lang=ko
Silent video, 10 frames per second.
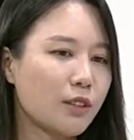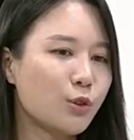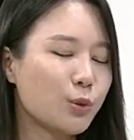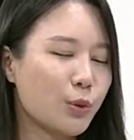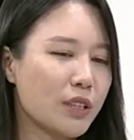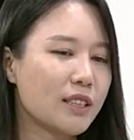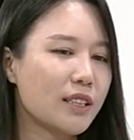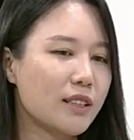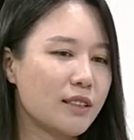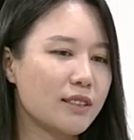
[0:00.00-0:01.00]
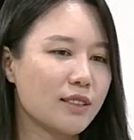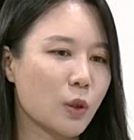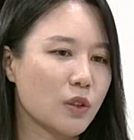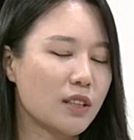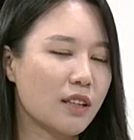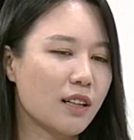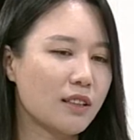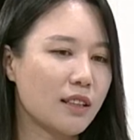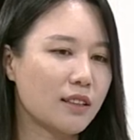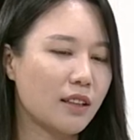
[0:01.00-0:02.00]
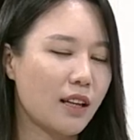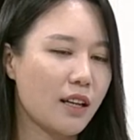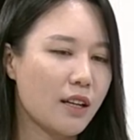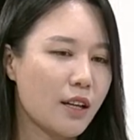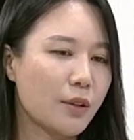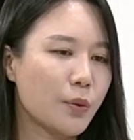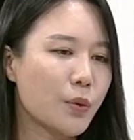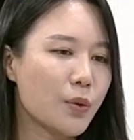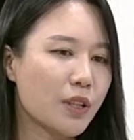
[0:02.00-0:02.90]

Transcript: 수소 기체를 이제 저장을 하게 되는데 이걸 음.